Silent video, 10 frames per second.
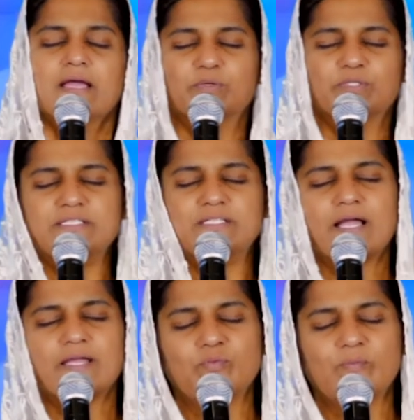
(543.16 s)

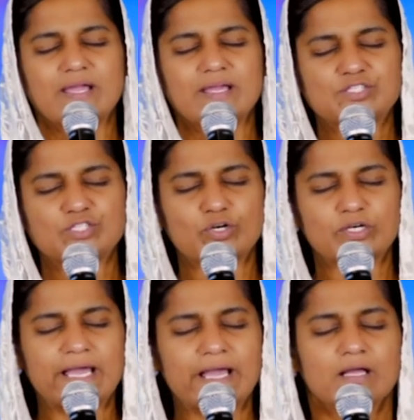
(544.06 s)
புதிதாக ஆண்டவராய் உண்மை
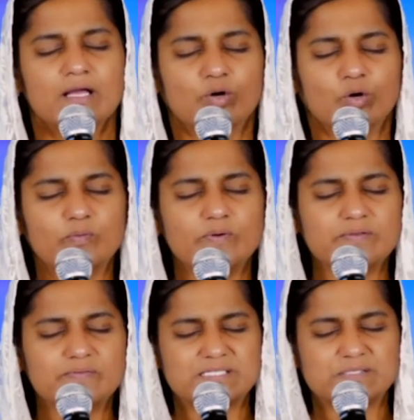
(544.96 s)
ஏற்றுக்கொண்ட
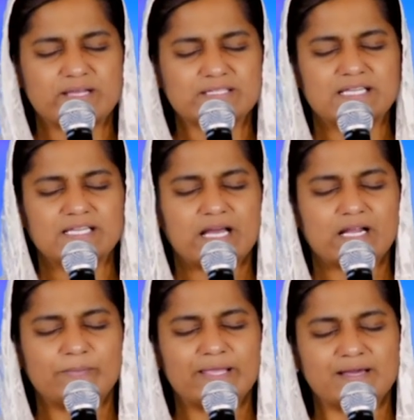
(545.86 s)
ஒவ்வொரு விசுவாசிகளையும்
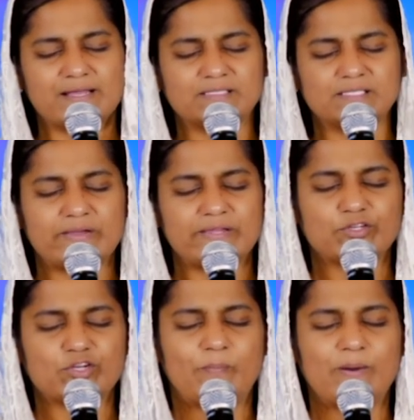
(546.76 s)
நாங்கள் நம்முடைய கரத்தில்
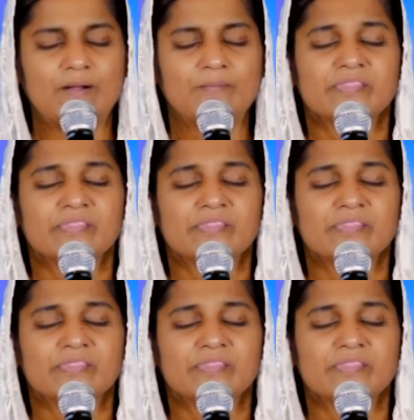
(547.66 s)
வைக்கிறோப்பா